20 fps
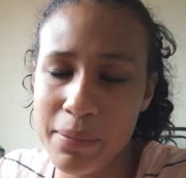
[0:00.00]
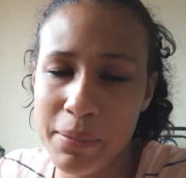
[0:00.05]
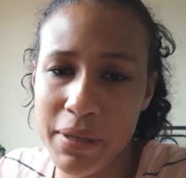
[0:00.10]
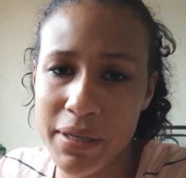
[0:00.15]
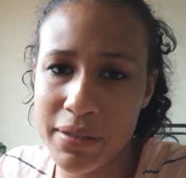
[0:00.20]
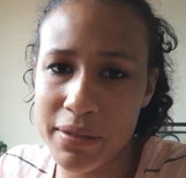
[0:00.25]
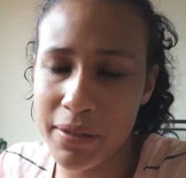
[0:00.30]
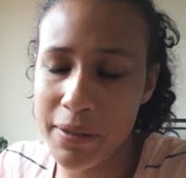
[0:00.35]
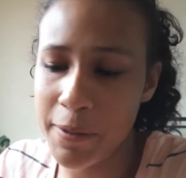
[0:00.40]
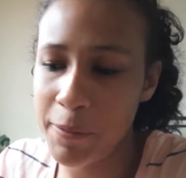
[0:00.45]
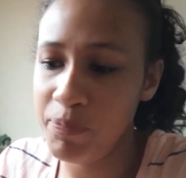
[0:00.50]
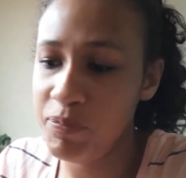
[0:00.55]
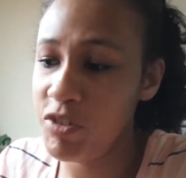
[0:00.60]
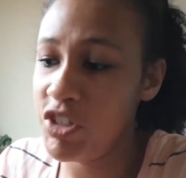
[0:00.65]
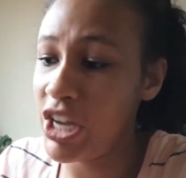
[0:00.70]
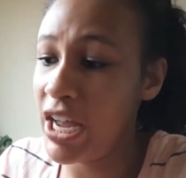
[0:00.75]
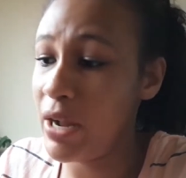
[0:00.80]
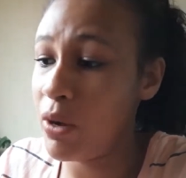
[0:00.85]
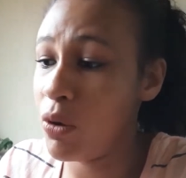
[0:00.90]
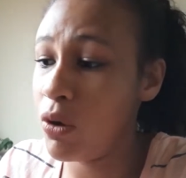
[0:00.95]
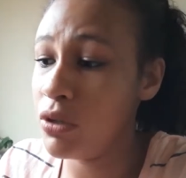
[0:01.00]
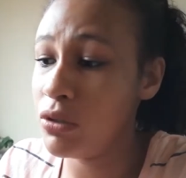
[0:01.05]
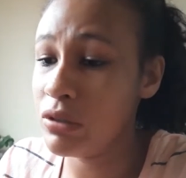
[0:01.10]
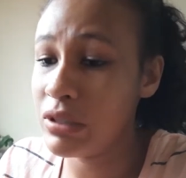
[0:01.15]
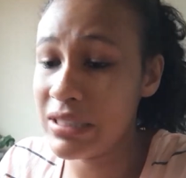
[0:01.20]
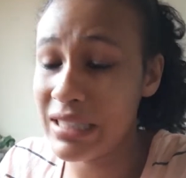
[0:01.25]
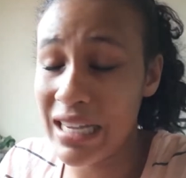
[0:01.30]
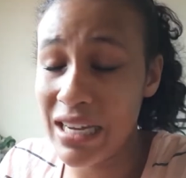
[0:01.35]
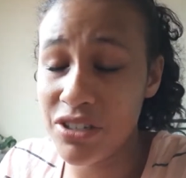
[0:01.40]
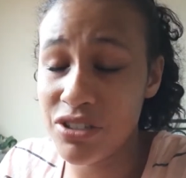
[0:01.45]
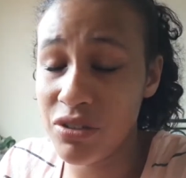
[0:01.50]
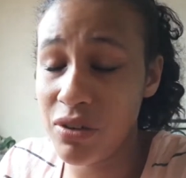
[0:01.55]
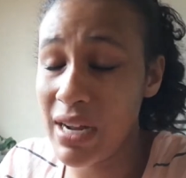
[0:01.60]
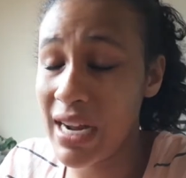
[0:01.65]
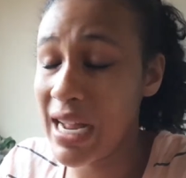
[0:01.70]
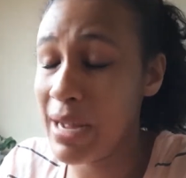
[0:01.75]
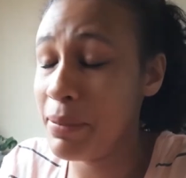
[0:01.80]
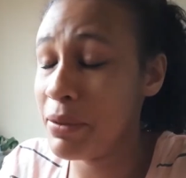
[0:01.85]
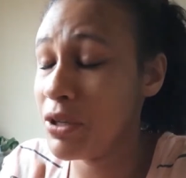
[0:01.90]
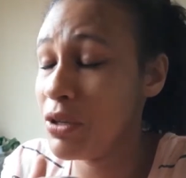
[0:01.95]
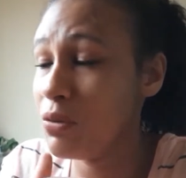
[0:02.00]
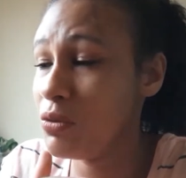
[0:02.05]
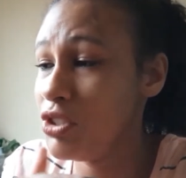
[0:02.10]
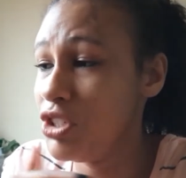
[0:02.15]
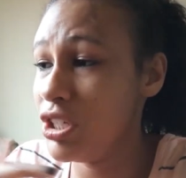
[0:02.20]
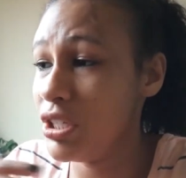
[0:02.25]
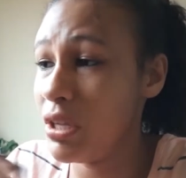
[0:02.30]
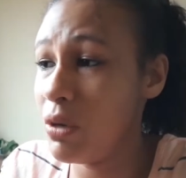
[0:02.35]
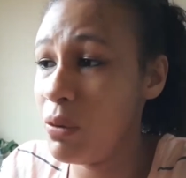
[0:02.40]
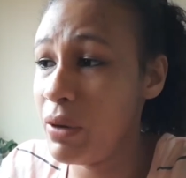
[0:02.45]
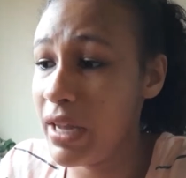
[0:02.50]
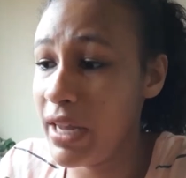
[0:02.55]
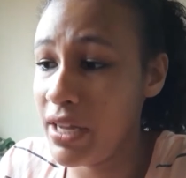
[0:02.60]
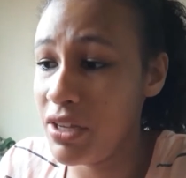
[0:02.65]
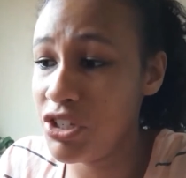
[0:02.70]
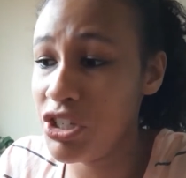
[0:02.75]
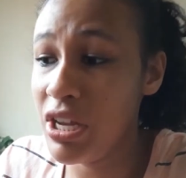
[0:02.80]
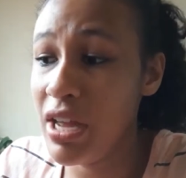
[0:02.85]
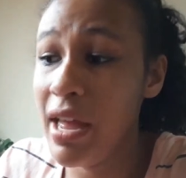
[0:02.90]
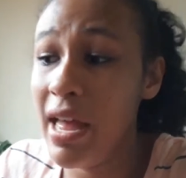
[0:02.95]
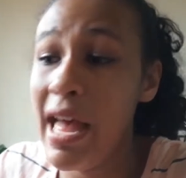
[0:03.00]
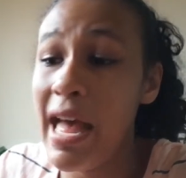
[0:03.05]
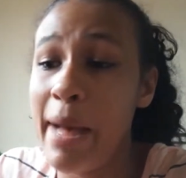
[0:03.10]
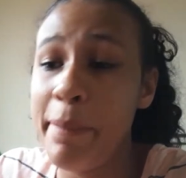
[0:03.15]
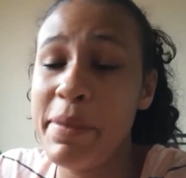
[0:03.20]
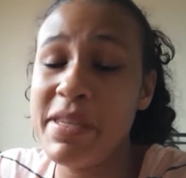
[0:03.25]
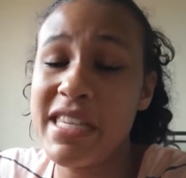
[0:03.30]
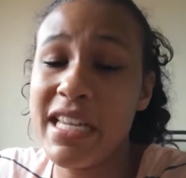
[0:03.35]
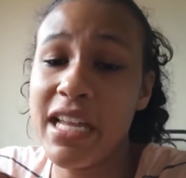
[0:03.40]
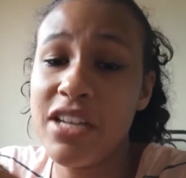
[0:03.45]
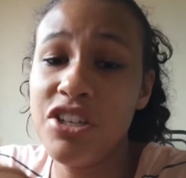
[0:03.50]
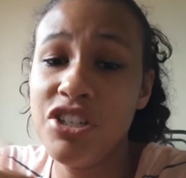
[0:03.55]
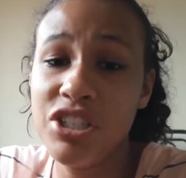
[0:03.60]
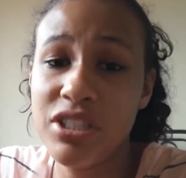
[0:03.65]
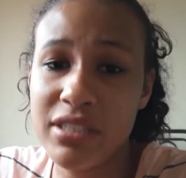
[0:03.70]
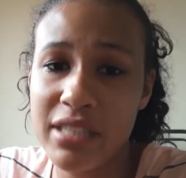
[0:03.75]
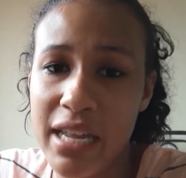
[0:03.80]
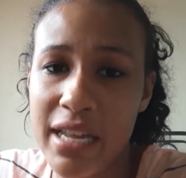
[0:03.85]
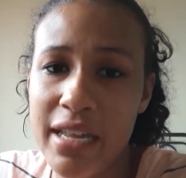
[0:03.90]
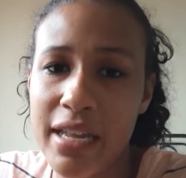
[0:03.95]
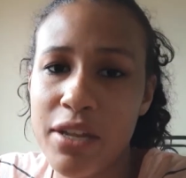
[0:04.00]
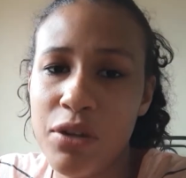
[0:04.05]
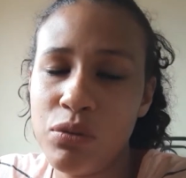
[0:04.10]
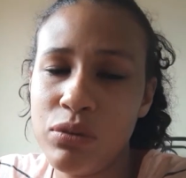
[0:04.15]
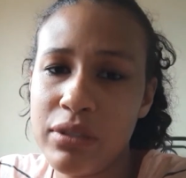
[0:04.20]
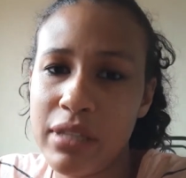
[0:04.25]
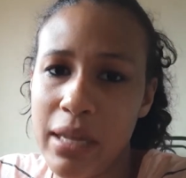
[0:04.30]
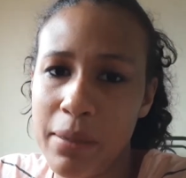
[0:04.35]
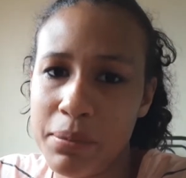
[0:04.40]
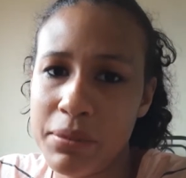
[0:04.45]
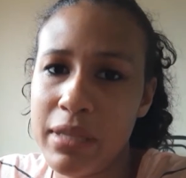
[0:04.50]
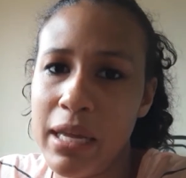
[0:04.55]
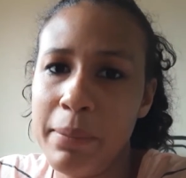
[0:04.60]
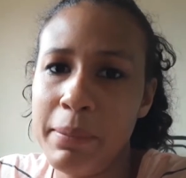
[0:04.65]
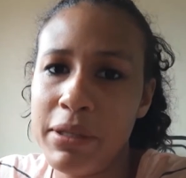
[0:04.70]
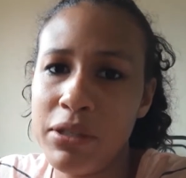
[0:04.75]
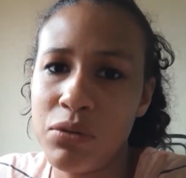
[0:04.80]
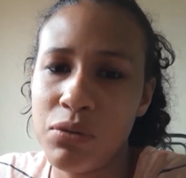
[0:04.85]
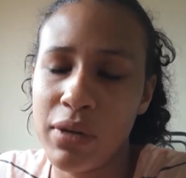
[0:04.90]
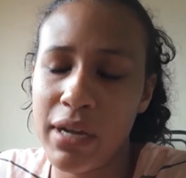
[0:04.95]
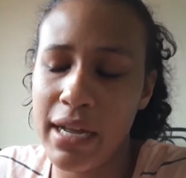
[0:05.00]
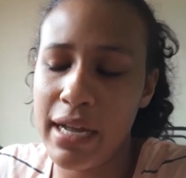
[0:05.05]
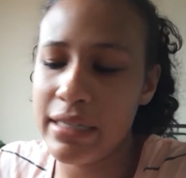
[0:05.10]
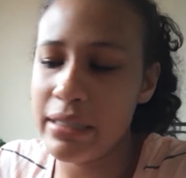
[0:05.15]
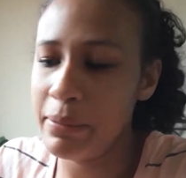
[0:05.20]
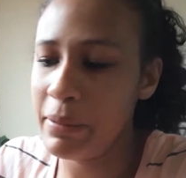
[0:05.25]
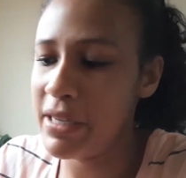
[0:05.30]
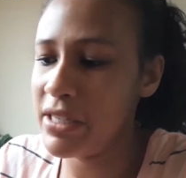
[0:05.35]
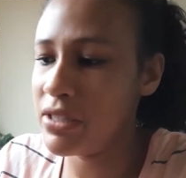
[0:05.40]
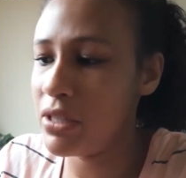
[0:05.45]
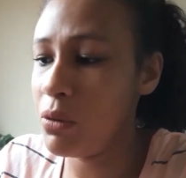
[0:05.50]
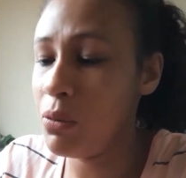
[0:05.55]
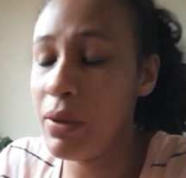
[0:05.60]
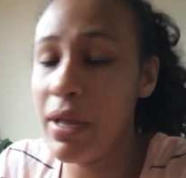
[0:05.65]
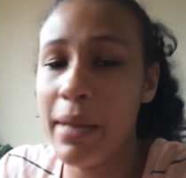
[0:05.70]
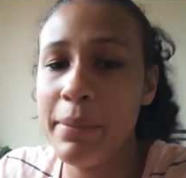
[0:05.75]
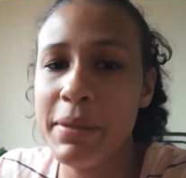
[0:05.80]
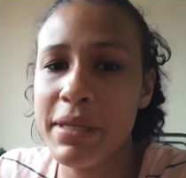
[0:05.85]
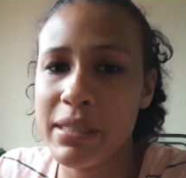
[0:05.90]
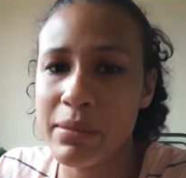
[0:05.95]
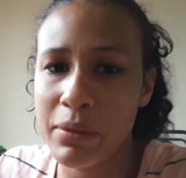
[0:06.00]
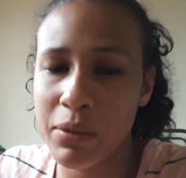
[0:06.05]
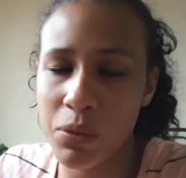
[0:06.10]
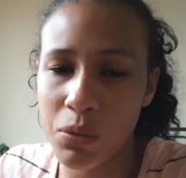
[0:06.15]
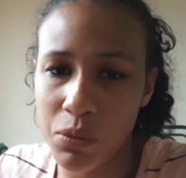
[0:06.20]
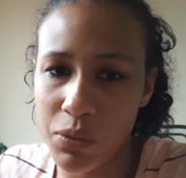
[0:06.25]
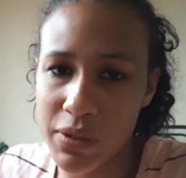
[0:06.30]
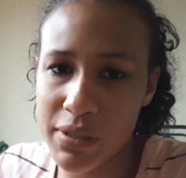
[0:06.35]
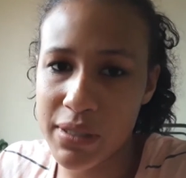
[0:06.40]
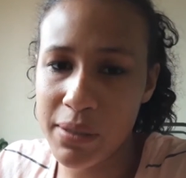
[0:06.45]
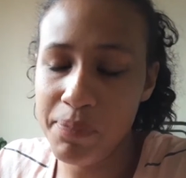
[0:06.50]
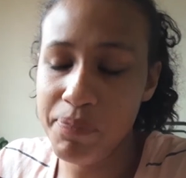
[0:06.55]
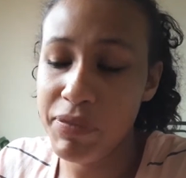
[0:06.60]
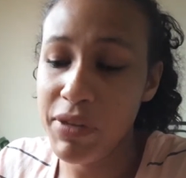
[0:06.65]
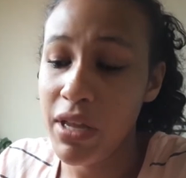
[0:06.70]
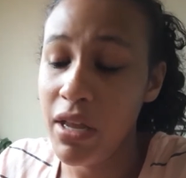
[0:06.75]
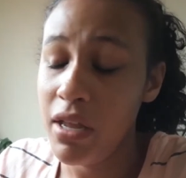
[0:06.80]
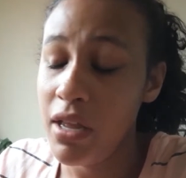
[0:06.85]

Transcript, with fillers: da manhã, já acordo tarde, então acaba que o dia não rende. Apesar que a gente tem aí o tempo da madrugada, mas não é a mesma coisa.